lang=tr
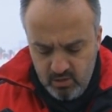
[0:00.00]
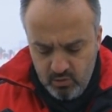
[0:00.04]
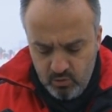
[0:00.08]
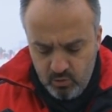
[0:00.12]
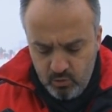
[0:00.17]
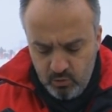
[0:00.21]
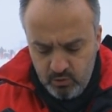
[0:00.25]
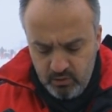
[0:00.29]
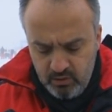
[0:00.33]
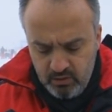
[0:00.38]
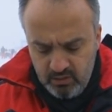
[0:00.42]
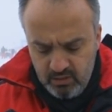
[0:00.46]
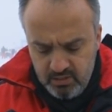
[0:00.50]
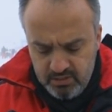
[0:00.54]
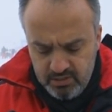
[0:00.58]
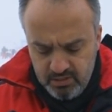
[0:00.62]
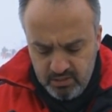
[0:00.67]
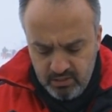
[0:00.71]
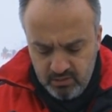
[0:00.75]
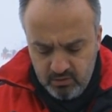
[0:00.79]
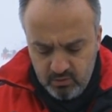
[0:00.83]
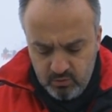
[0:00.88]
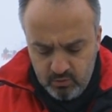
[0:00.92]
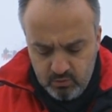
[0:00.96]
17 ilçedeki
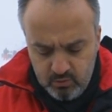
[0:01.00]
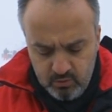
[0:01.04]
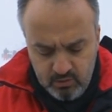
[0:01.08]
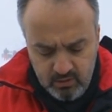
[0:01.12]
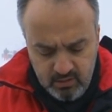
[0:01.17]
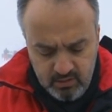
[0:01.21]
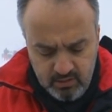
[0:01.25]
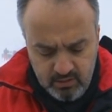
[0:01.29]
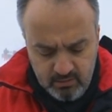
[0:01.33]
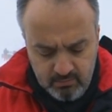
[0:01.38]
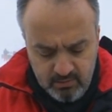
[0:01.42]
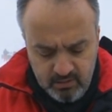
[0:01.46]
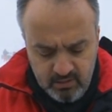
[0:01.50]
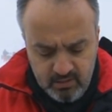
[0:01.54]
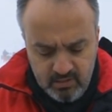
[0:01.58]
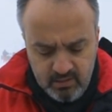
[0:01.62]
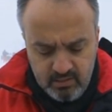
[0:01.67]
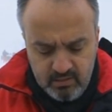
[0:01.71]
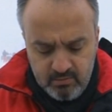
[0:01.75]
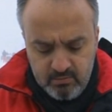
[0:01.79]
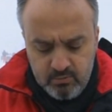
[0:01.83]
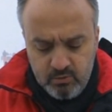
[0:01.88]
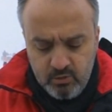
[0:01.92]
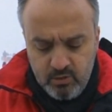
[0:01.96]
okullardan
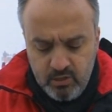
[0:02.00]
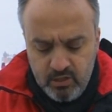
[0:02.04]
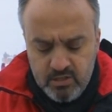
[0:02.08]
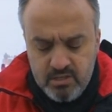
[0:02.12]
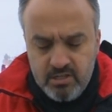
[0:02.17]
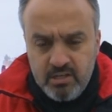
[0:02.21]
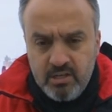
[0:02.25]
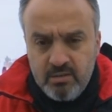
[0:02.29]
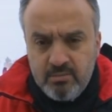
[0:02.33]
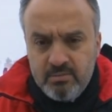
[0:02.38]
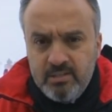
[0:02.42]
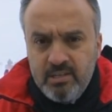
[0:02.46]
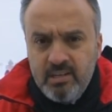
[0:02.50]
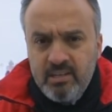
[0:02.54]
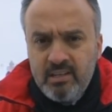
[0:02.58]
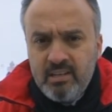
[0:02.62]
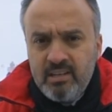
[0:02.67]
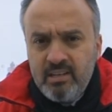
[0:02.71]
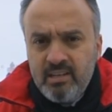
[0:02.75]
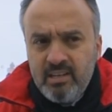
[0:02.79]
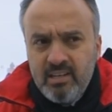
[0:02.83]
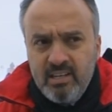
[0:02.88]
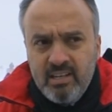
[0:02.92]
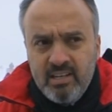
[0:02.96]
belirlediğimiz öğrencilerimize
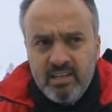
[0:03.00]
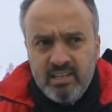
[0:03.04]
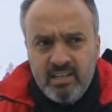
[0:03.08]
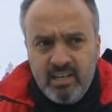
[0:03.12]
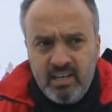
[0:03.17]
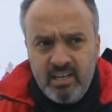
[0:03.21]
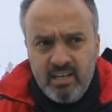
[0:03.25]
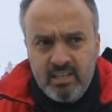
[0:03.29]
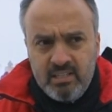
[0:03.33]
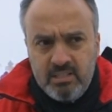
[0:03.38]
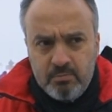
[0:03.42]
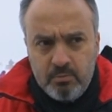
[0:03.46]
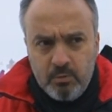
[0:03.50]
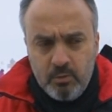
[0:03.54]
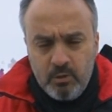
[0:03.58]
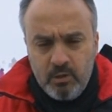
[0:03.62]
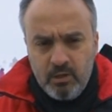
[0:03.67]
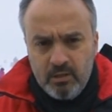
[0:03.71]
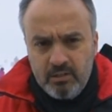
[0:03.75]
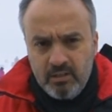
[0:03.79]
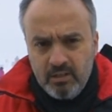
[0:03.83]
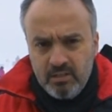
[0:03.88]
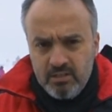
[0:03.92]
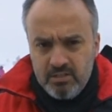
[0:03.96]
kayak sporuyla
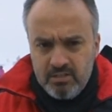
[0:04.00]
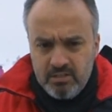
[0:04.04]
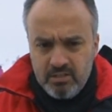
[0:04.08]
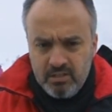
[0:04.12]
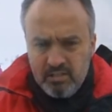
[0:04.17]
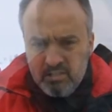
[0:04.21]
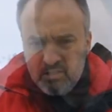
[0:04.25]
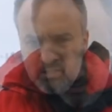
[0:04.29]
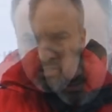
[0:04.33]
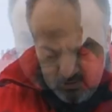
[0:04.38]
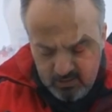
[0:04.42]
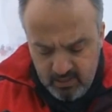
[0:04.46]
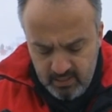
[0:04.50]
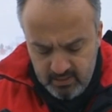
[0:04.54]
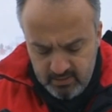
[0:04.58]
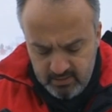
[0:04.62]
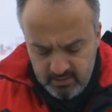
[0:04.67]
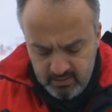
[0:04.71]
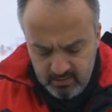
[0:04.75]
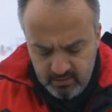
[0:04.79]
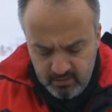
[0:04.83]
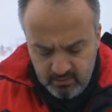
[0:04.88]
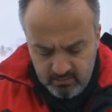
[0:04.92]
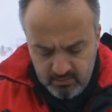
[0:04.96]
tanıştıracağız.
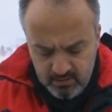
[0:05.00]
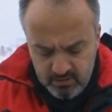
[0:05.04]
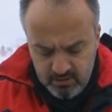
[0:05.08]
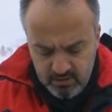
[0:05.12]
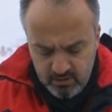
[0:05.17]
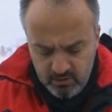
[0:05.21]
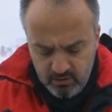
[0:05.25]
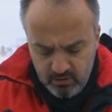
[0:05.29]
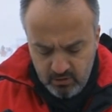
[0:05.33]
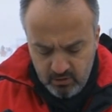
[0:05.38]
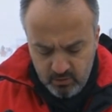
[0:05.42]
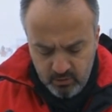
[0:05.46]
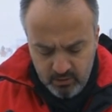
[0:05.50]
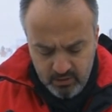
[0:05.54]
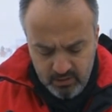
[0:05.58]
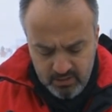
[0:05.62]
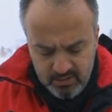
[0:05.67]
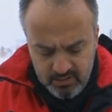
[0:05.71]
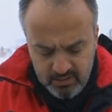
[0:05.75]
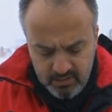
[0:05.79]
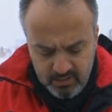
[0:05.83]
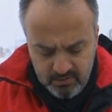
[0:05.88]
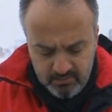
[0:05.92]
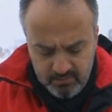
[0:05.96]
Derslerinde başarılı olan
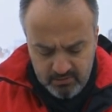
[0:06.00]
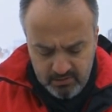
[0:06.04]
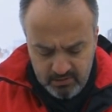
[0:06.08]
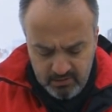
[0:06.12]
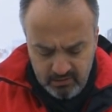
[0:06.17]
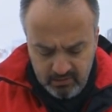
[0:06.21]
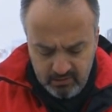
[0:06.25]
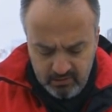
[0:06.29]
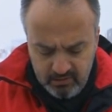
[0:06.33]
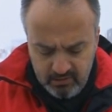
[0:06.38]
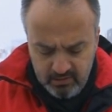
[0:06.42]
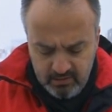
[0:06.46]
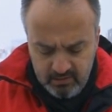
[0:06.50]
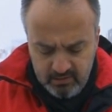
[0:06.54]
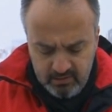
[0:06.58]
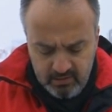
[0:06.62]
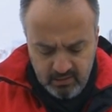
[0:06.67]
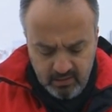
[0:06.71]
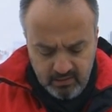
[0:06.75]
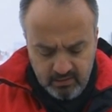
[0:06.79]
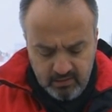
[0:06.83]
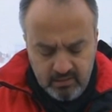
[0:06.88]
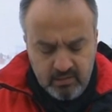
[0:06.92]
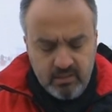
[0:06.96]
öğrencilerimizi
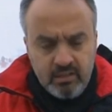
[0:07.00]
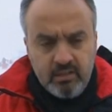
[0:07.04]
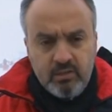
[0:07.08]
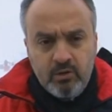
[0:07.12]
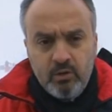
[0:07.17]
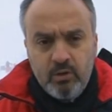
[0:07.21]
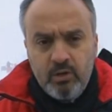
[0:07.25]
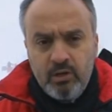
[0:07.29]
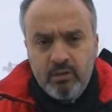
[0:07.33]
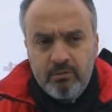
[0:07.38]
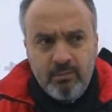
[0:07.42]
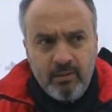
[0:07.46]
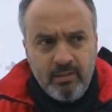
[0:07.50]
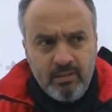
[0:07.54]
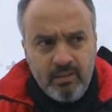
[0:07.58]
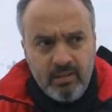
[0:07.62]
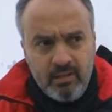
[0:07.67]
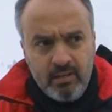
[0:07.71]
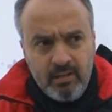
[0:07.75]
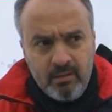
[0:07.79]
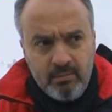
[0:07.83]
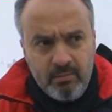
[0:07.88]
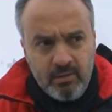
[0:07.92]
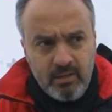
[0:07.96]
yanlarındaki öğretmenleriyle
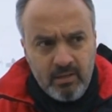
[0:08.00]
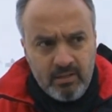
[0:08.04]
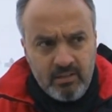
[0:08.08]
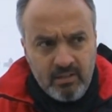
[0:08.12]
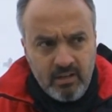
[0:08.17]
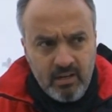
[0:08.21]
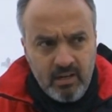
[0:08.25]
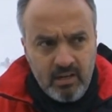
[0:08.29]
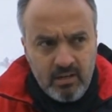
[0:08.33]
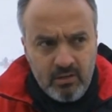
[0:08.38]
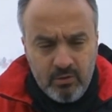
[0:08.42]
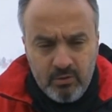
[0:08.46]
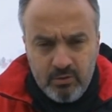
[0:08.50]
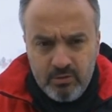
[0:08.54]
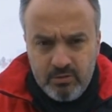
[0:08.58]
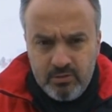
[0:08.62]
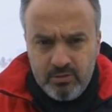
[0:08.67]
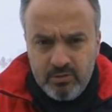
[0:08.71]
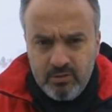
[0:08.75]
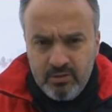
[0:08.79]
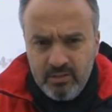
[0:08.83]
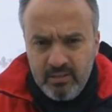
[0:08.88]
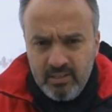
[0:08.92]
birlikte ağırlıyoruz.